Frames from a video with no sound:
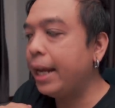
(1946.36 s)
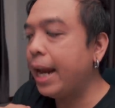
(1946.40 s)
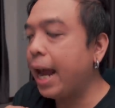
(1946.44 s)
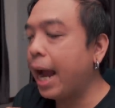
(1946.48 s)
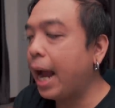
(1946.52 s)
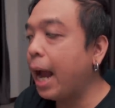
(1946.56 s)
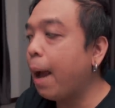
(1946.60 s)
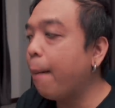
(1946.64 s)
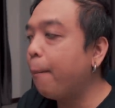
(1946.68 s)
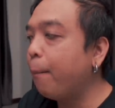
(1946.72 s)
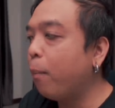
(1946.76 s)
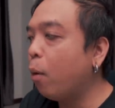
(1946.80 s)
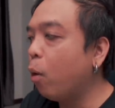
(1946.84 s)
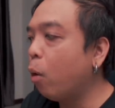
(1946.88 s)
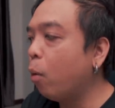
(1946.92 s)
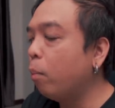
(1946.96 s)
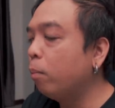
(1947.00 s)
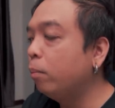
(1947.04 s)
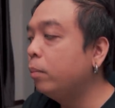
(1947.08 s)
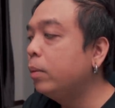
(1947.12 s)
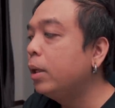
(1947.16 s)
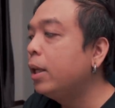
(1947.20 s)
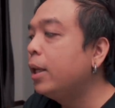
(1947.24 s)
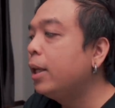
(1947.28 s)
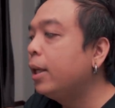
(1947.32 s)
นะครับ ผม
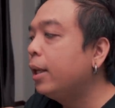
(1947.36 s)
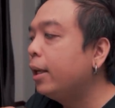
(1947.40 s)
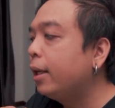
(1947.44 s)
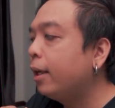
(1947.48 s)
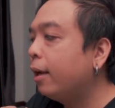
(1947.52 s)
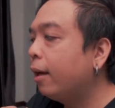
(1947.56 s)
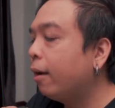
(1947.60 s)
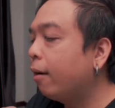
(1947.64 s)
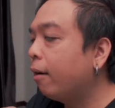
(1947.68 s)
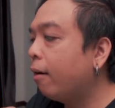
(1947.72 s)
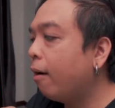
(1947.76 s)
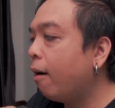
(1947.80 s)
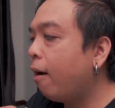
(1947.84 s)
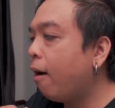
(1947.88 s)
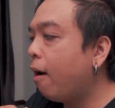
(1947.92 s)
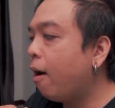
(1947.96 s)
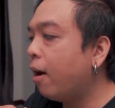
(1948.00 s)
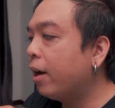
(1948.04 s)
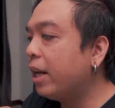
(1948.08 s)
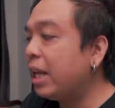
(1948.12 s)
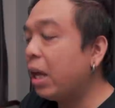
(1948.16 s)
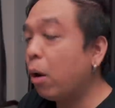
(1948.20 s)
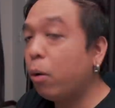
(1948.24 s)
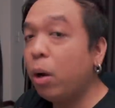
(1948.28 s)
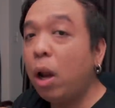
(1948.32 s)
แล้วก็
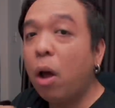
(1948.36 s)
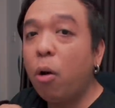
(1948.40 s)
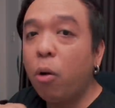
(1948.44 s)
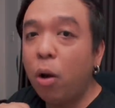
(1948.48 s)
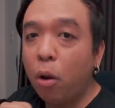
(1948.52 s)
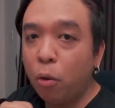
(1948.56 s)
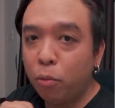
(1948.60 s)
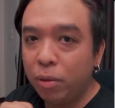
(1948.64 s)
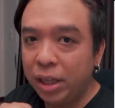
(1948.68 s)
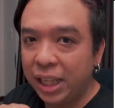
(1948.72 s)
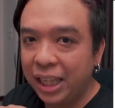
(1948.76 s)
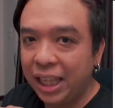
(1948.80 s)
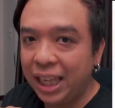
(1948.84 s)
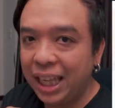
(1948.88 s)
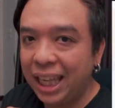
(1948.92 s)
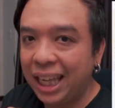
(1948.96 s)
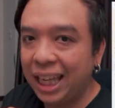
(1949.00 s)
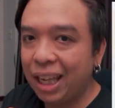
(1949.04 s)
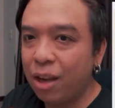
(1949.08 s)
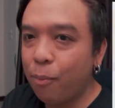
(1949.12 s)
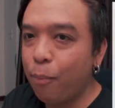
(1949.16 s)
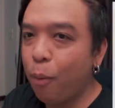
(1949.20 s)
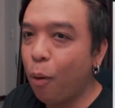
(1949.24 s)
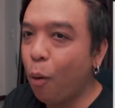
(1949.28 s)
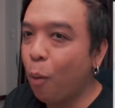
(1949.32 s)
เดี๋ยวเร็วๆนี้
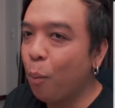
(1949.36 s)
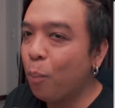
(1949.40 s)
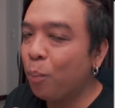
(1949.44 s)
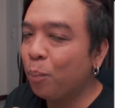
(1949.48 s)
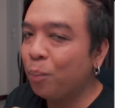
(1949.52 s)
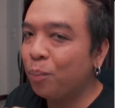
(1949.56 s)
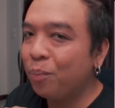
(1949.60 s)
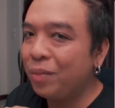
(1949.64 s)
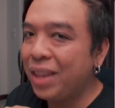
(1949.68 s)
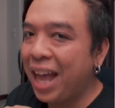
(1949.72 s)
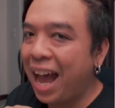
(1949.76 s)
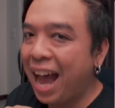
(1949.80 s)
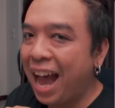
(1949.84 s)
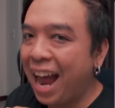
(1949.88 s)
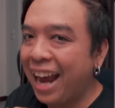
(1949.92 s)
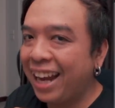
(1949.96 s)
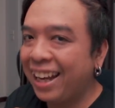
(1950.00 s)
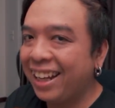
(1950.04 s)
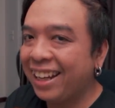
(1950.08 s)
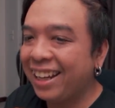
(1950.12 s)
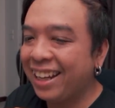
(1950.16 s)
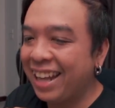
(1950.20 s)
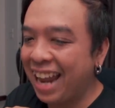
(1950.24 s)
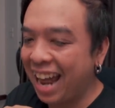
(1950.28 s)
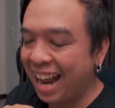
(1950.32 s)
ผมได้
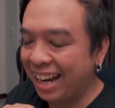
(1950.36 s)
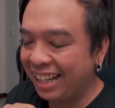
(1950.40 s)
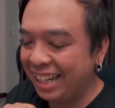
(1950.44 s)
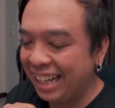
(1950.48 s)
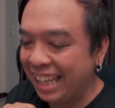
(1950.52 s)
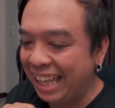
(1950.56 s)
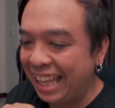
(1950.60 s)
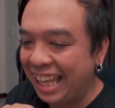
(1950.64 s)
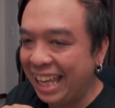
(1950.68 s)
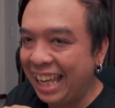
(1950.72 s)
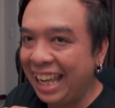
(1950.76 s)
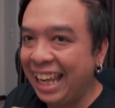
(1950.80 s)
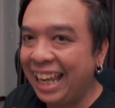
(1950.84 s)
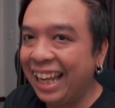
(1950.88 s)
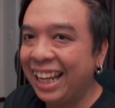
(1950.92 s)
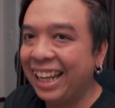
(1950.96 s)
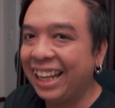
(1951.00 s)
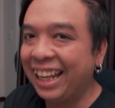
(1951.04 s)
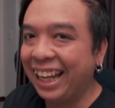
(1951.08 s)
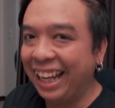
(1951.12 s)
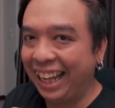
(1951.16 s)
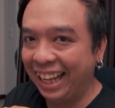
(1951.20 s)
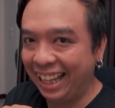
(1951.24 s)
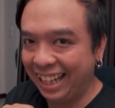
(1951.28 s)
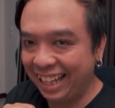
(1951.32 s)
หนังดี
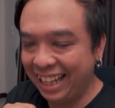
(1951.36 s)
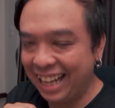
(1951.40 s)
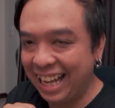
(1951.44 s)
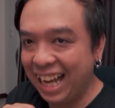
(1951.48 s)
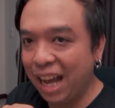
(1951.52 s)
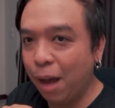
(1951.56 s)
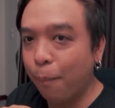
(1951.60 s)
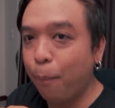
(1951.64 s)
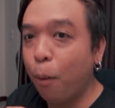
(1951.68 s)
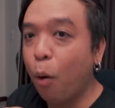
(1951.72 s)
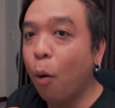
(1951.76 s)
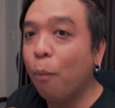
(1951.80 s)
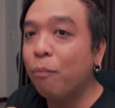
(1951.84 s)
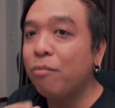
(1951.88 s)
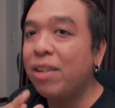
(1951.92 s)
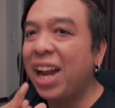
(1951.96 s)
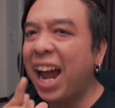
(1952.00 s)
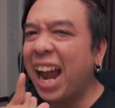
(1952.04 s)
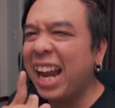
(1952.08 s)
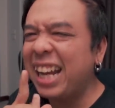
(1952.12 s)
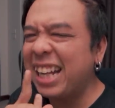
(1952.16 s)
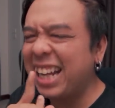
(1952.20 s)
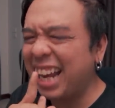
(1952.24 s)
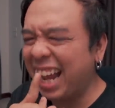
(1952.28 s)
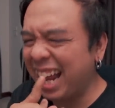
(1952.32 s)
เออผม
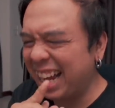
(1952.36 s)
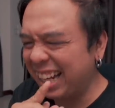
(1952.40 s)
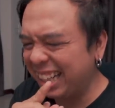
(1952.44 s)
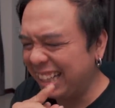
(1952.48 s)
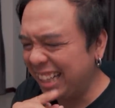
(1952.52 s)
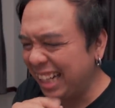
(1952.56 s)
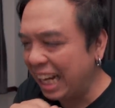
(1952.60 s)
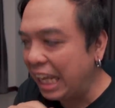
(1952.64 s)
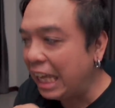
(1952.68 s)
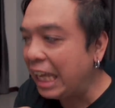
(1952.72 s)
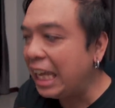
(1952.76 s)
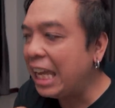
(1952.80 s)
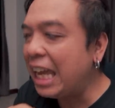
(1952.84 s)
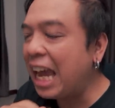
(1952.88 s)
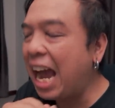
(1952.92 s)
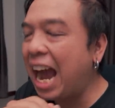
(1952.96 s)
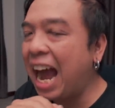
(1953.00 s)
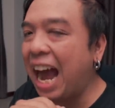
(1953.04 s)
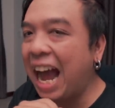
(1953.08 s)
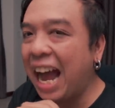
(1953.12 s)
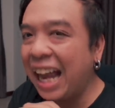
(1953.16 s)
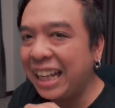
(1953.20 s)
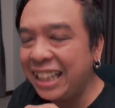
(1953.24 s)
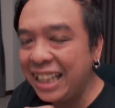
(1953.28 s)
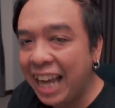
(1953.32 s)
ได้หนังดี
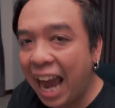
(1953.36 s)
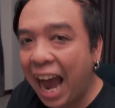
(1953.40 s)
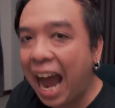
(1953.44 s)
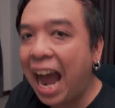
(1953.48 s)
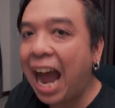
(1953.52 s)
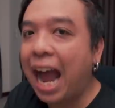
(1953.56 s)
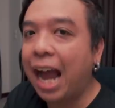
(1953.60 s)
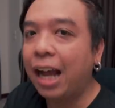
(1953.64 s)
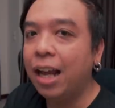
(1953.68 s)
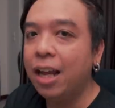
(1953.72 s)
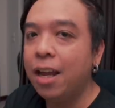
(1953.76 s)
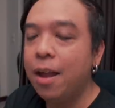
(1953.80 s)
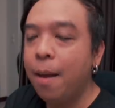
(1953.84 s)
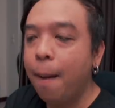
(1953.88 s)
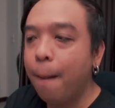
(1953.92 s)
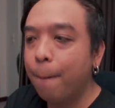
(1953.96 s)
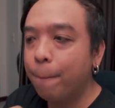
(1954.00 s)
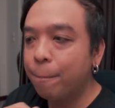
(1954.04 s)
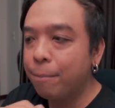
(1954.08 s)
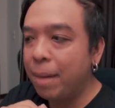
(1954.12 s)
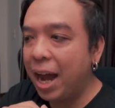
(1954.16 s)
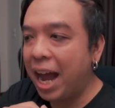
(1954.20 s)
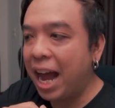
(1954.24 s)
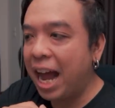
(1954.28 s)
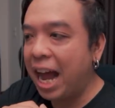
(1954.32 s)
หายาก
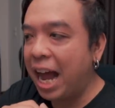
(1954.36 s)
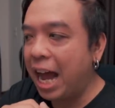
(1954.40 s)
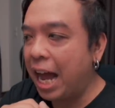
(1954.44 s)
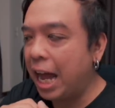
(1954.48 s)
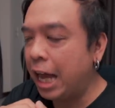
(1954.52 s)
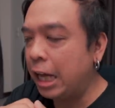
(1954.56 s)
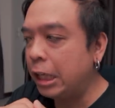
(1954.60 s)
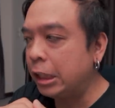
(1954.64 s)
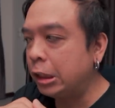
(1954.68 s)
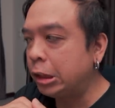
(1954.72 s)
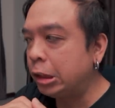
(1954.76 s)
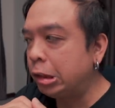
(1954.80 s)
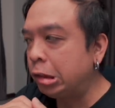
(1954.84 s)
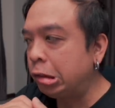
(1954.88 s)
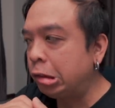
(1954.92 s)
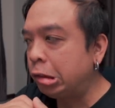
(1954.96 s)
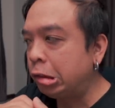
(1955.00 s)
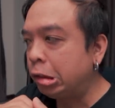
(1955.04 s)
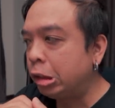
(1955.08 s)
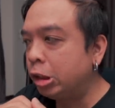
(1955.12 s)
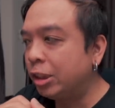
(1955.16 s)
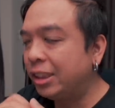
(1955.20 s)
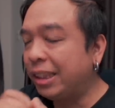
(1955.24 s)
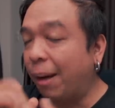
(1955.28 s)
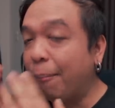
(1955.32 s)
มา
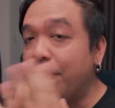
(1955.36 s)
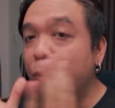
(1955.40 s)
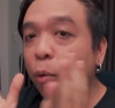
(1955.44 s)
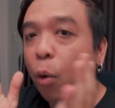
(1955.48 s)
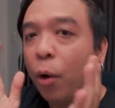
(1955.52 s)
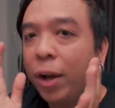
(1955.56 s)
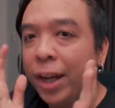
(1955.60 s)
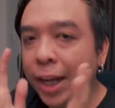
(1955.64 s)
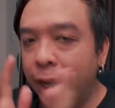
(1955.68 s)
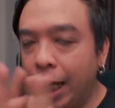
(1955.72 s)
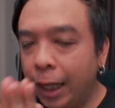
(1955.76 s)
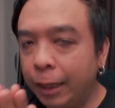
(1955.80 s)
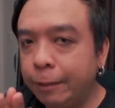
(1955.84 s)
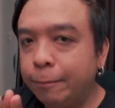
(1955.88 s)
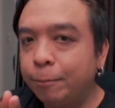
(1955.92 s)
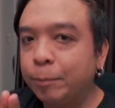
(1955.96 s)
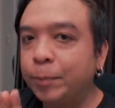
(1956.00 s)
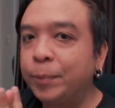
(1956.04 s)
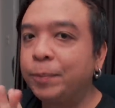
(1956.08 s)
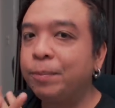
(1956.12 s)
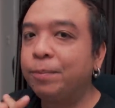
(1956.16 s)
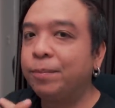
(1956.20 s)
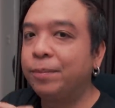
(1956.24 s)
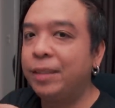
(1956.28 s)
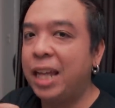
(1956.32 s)
จำนวนหนึ่ง
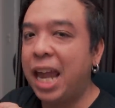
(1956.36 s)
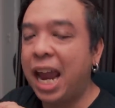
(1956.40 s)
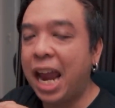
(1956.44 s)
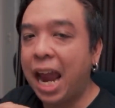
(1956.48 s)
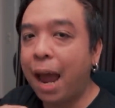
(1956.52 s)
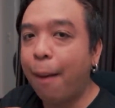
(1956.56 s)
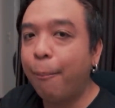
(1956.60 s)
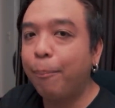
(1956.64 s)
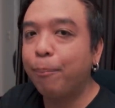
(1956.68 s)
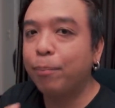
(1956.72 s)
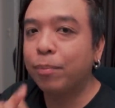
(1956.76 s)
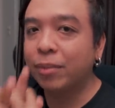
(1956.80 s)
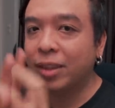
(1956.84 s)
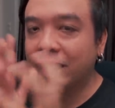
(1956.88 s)
นะครับ